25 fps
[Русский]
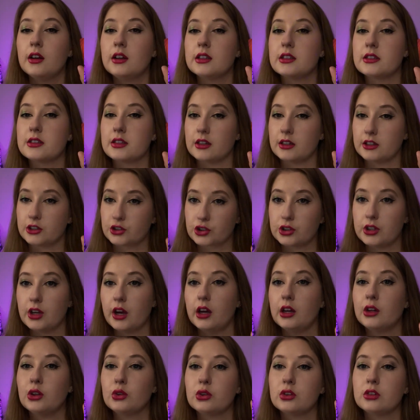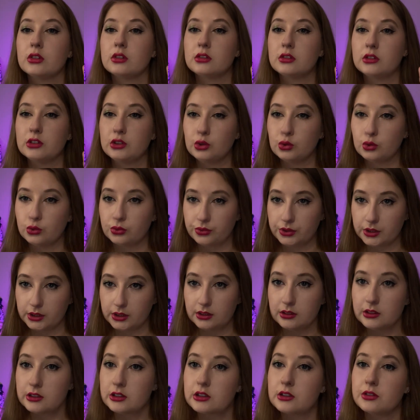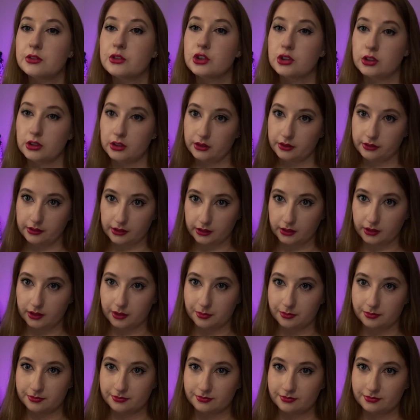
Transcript: зарождают неуверенность в человеке.